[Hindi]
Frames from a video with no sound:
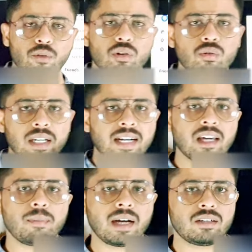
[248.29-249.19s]
फोटो
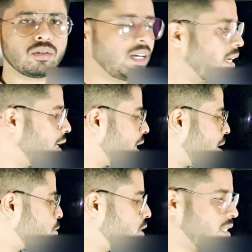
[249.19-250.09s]
उठाने के बाद जो है
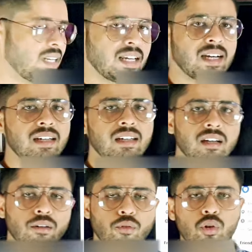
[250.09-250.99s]
आपको इस तरीके का
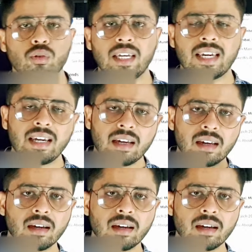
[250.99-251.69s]
फोटो दे के